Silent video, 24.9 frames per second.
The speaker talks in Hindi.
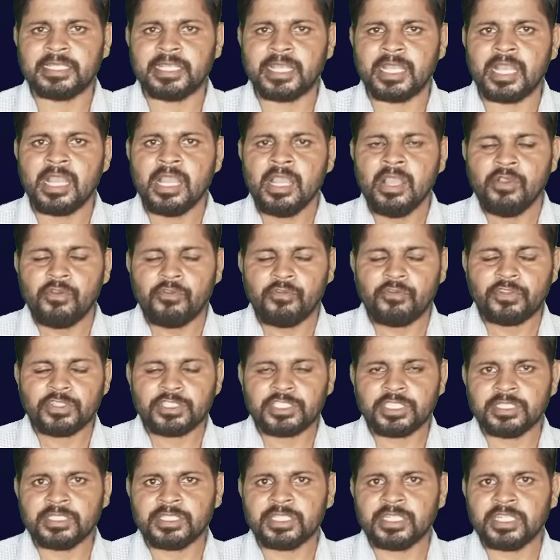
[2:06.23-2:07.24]
जाती है
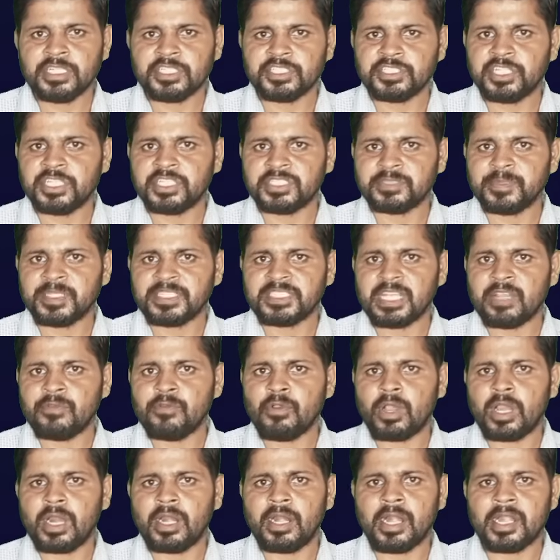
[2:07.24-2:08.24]
जिन जिन स्टेट्स में
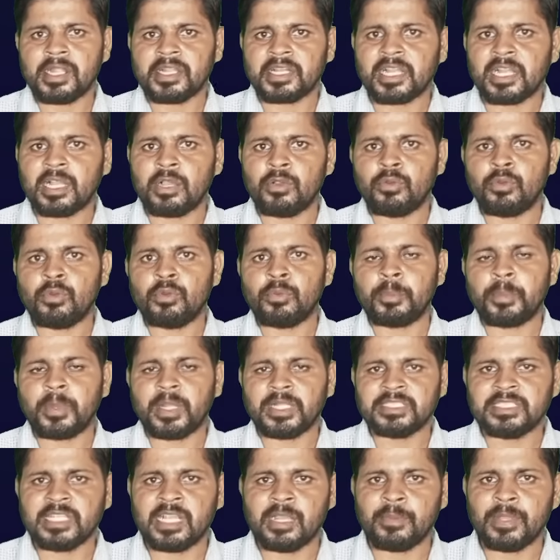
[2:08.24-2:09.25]
चाहे वो कर्नाटका हो
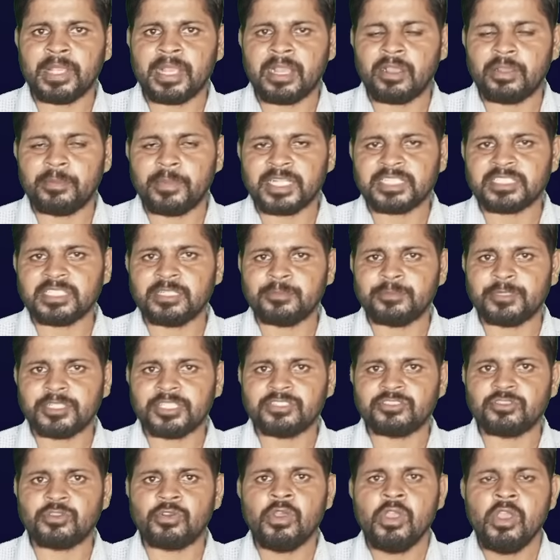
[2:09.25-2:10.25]
पंजाब या हिमाचल
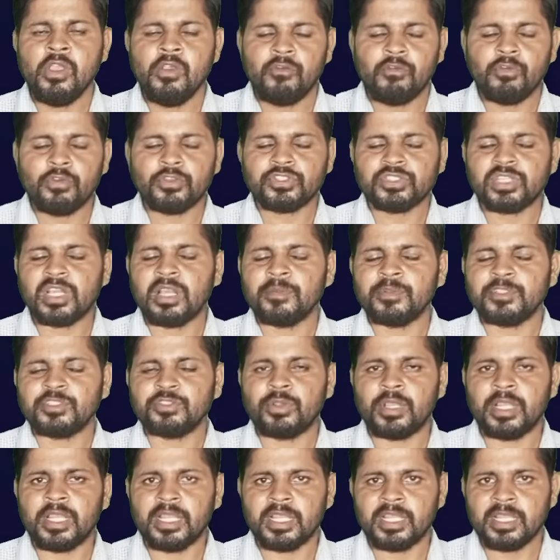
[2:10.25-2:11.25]
प्रदेश हो वो सब
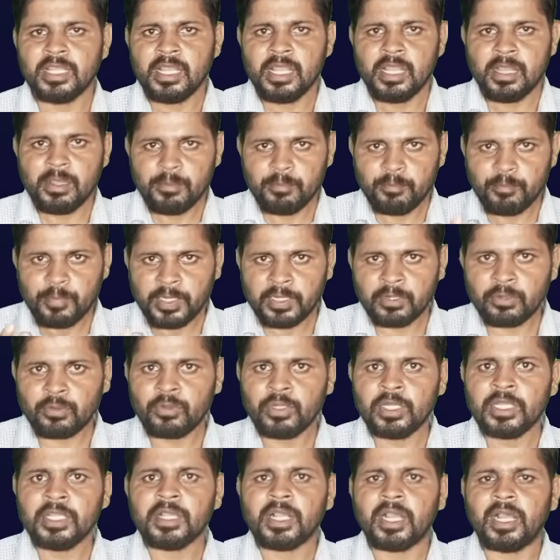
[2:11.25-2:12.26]
जो है
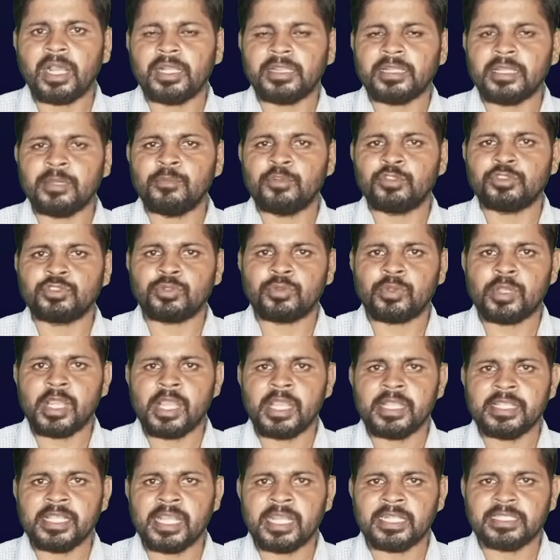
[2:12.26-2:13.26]
बिल्कुल ही खत्म हो चुके
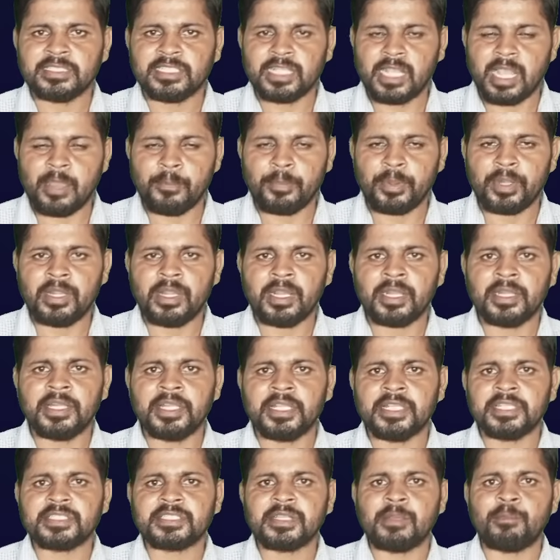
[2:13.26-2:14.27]
हैं या जहां पर
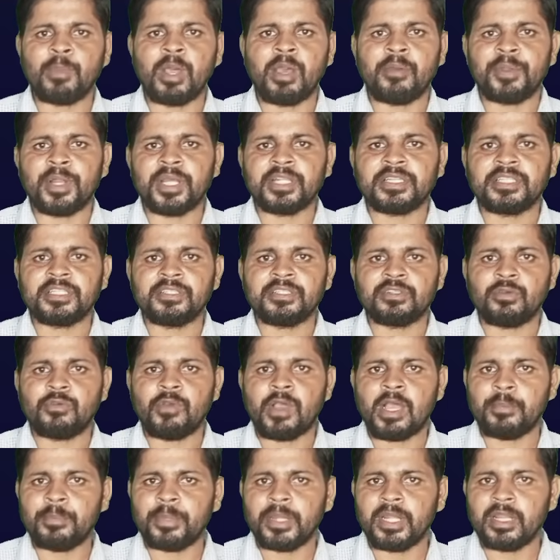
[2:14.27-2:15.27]
लगने की संभावना थी तो
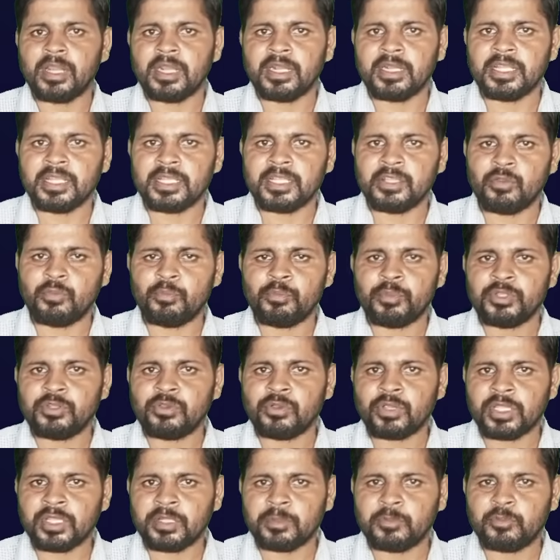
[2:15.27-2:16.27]
वहां पर लगने की
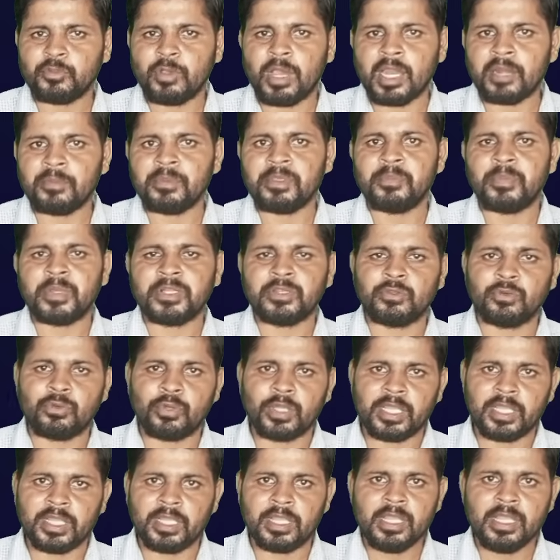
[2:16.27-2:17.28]
उम्मीदों के द्वार भी बंद
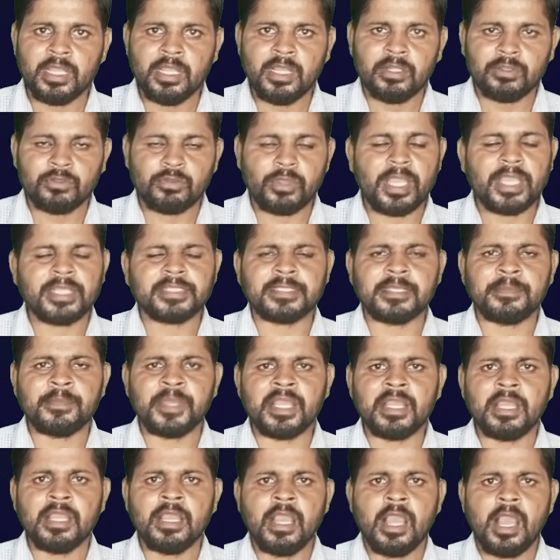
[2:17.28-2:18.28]
हो गए हैं तो ऐसे
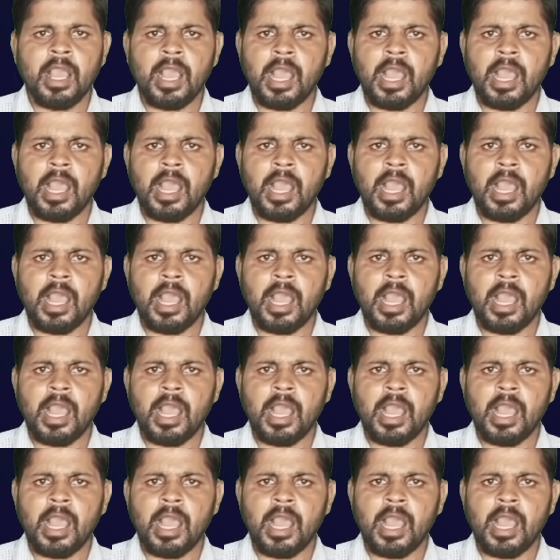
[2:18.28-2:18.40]
में